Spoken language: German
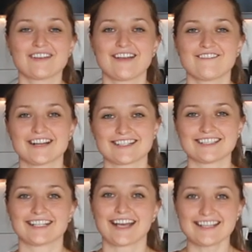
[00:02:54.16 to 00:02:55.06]
wir einfach
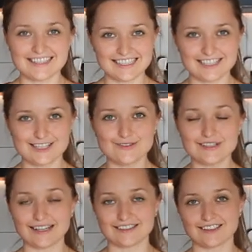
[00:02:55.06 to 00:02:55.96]
die restlichen
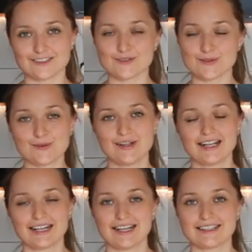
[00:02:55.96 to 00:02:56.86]
Zutaten hinzu,
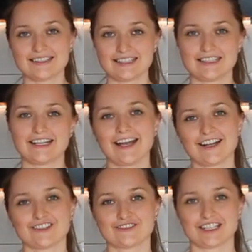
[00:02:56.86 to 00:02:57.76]
lassen den
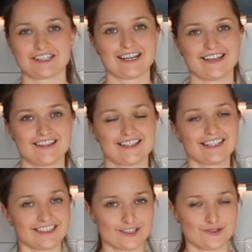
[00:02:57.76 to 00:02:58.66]
Teig auf der
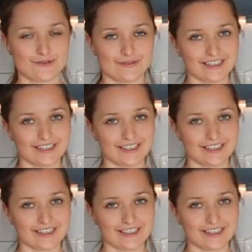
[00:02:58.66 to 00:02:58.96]
Teigknetstufe